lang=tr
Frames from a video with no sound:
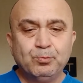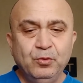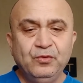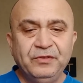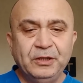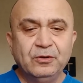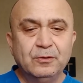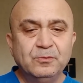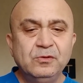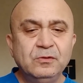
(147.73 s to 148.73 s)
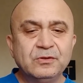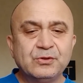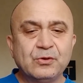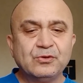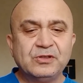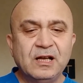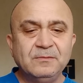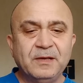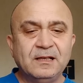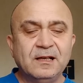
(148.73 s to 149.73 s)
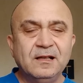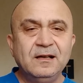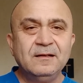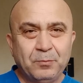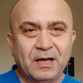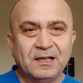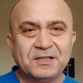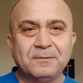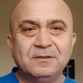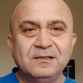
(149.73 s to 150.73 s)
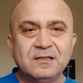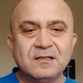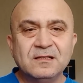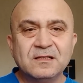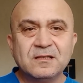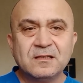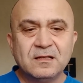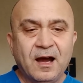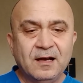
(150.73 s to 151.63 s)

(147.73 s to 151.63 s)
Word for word: bu videomu sosyal medyada paylaşabilirsiniz.